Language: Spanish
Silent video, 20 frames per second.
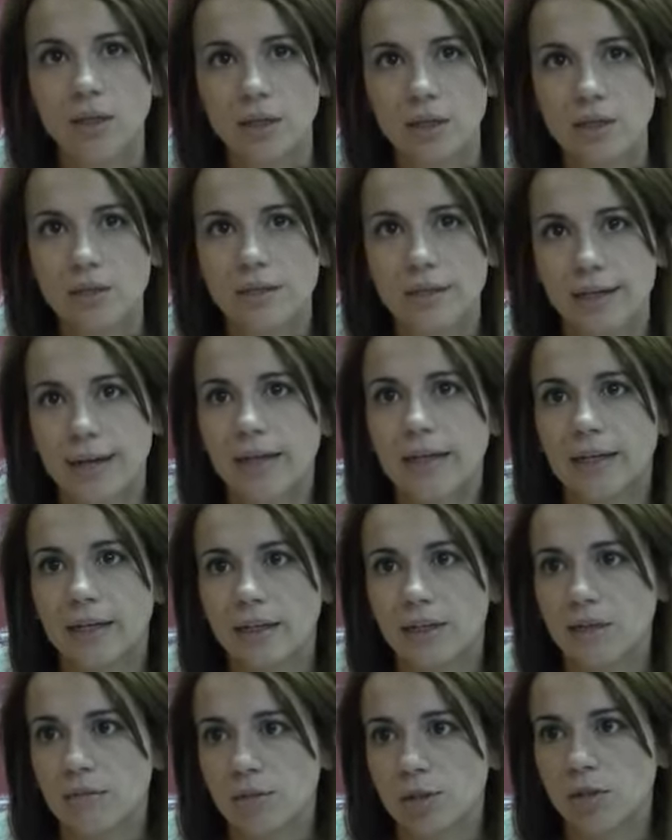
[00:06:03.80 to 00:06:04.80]
Se ha
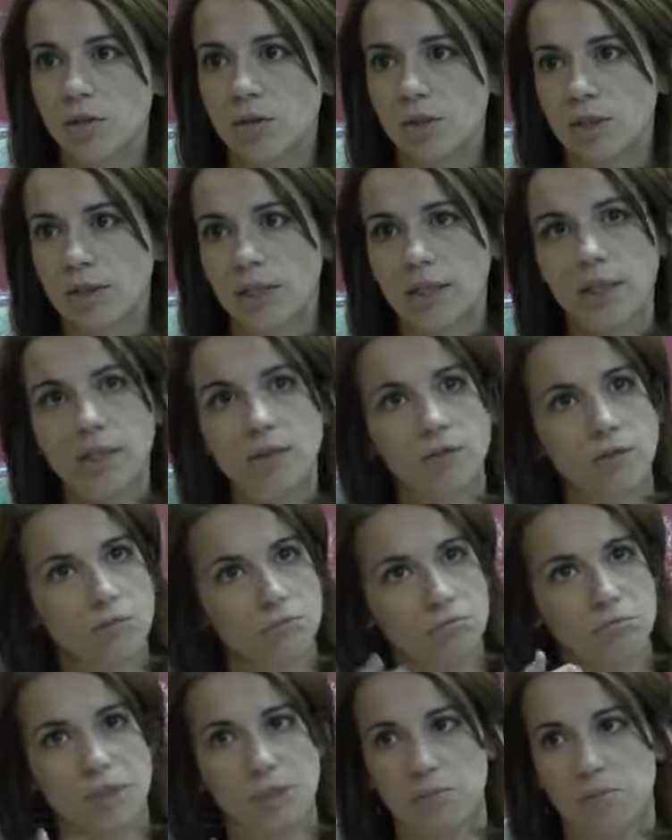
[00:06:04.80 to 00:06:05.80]
recibido dinero
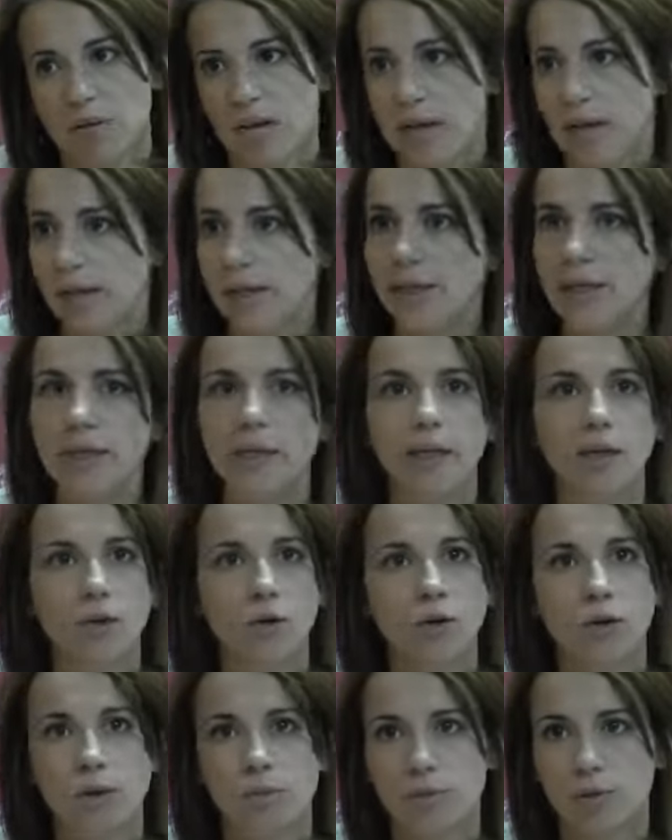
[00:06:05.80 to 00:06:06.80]
de Plan E o
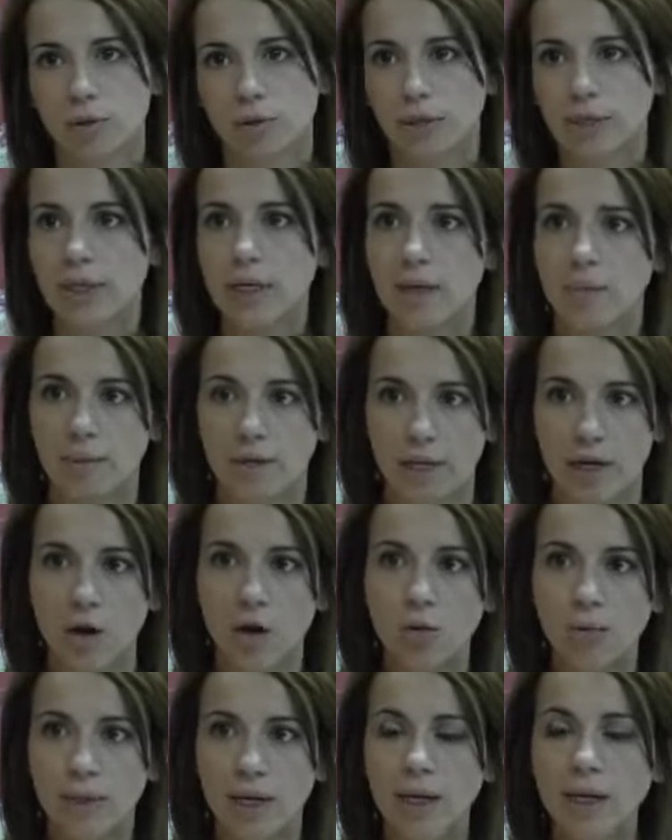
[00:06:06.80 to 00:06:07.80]
de Proteja para
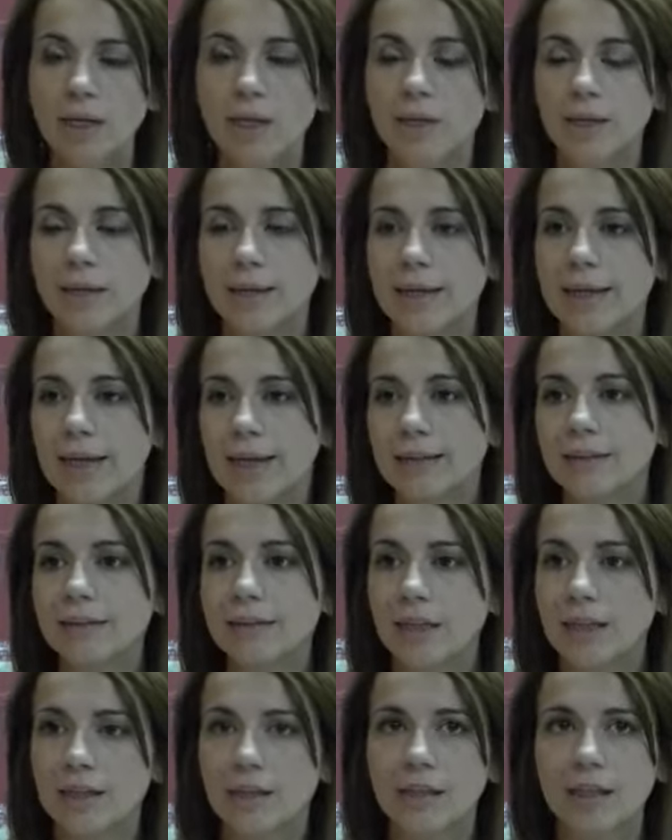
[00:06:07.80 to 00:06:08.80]
obras que han
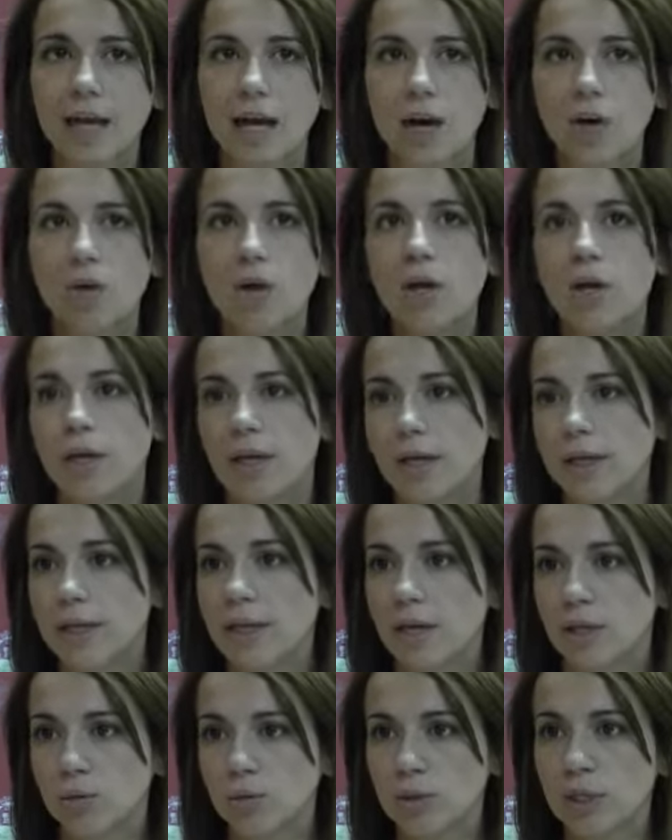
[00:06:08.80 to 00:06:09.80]
tardado en
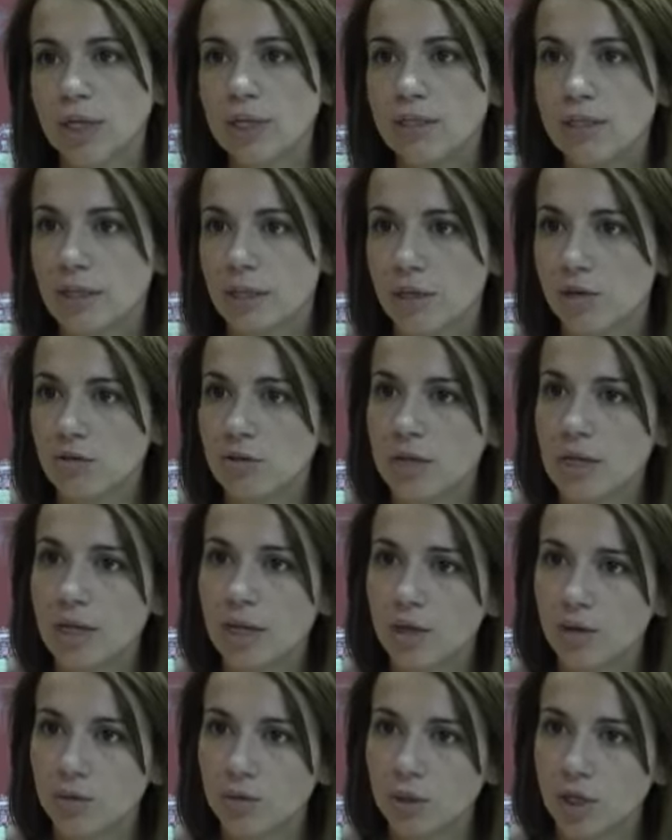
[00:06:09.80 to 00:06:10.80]
ejecutarse, que no se han
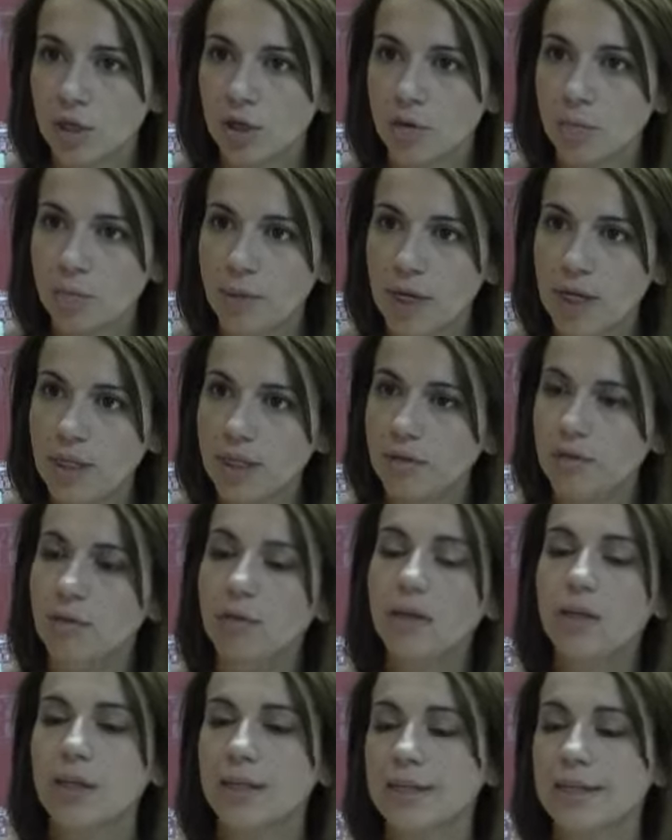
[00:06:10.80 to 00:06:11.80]
ejecutado los plazos
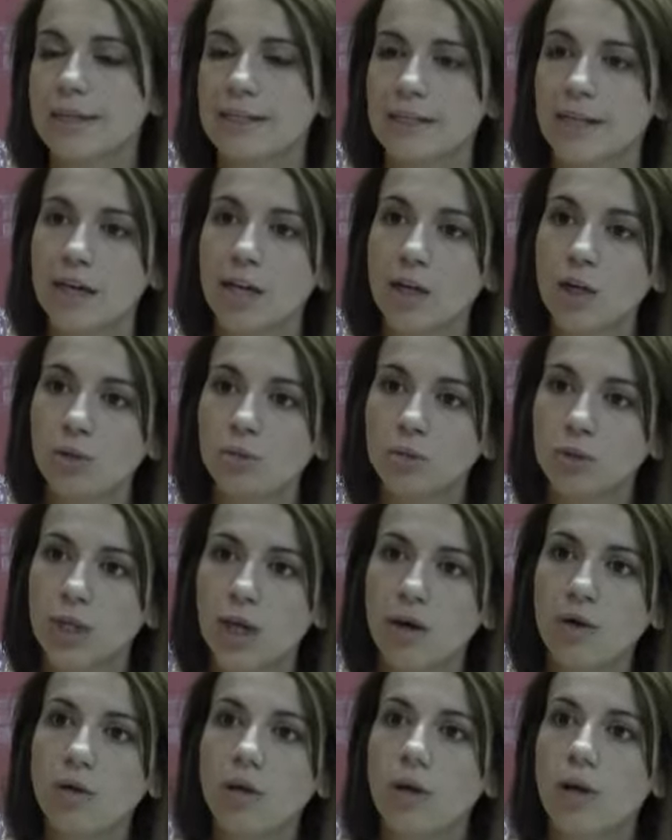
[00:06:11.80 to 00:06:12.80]
y que se han
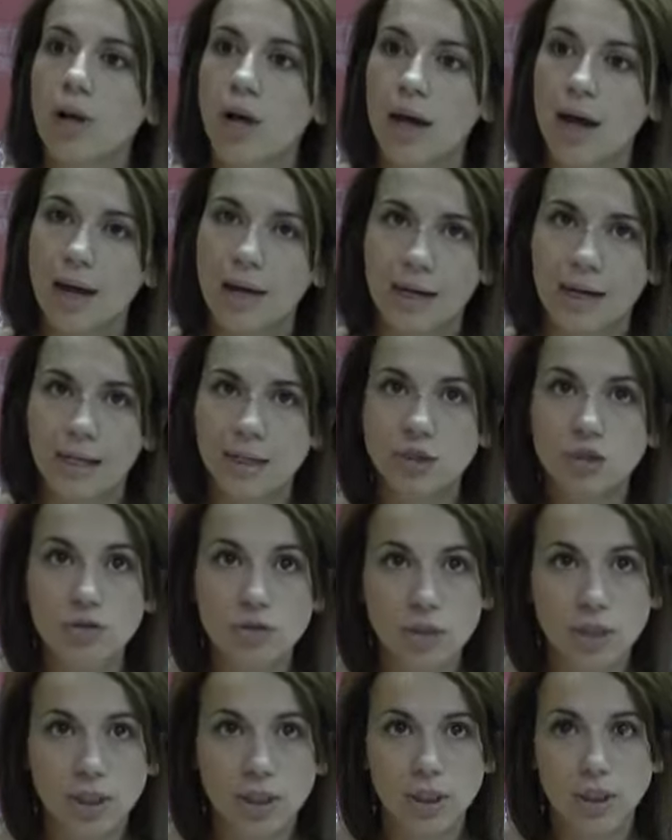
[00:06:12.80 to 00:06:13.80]
ejecutado al año
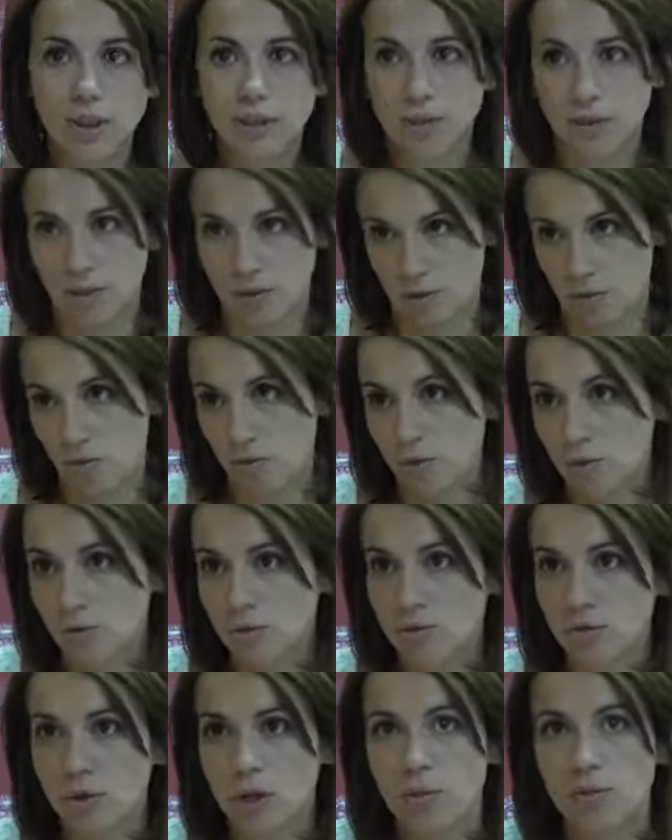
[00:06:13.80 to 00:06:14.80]
siguiente o
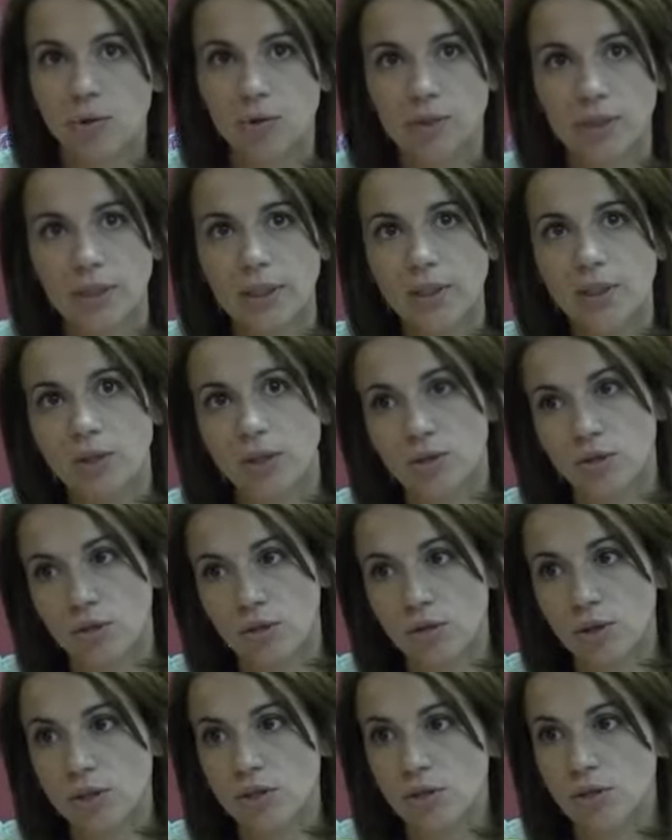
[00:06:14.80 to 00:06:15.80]
incluso al posterior y todo
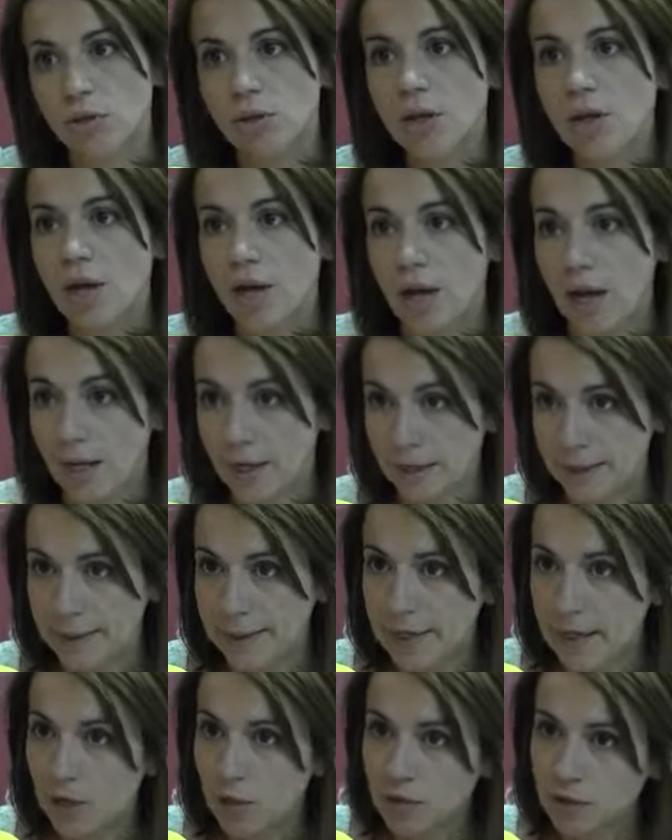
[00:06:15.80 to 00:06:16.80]
eso ha
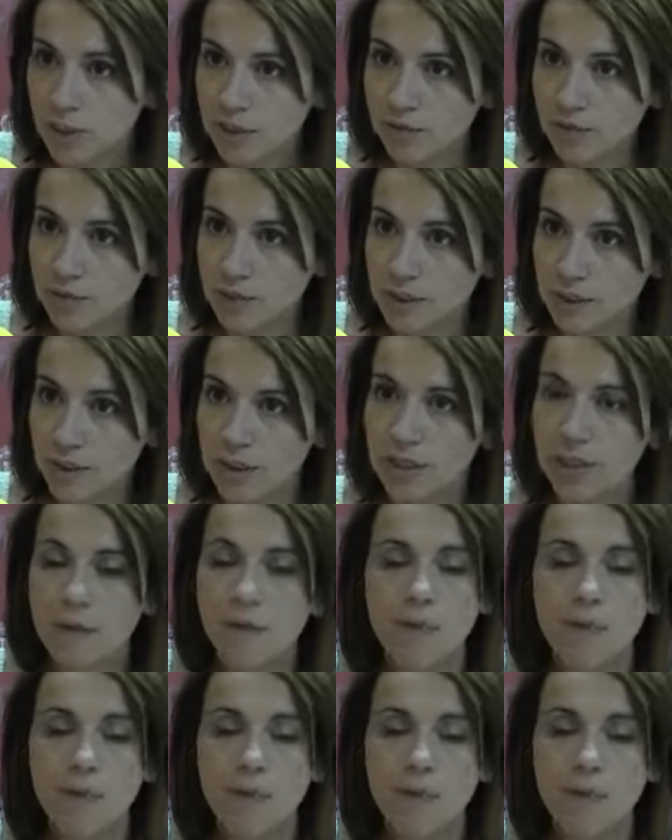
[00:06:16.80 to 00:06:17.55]
generado un déficit.